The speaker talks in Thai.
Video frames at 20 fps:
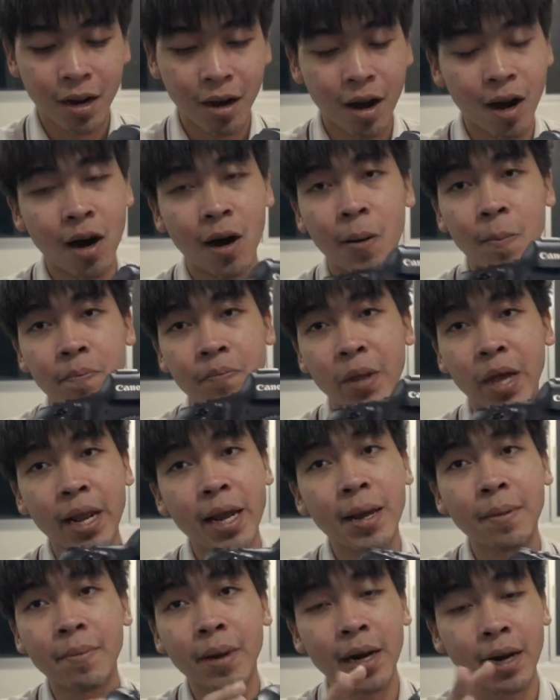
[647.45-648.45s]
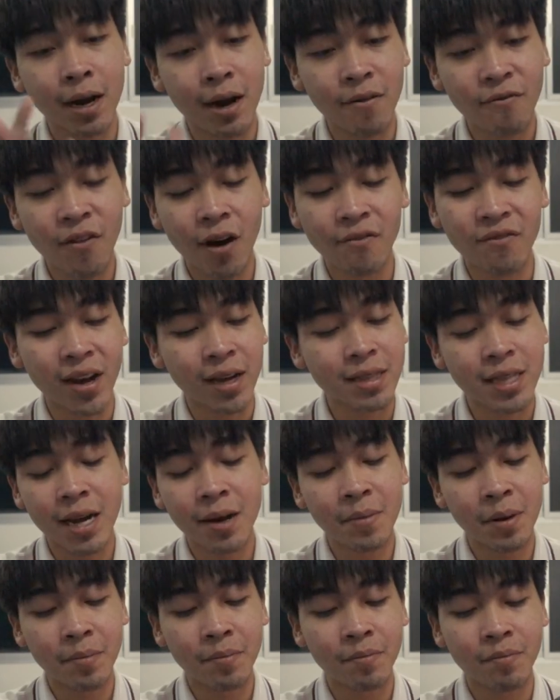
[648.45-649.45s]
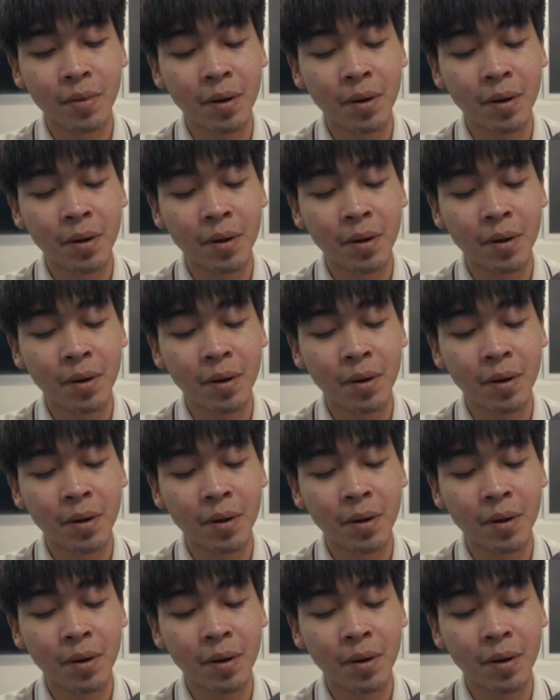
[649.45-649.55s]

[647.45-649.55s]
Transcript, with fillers: ก็อย่างเห็นมันก็ฟอร์มแฟกเตอร์มัน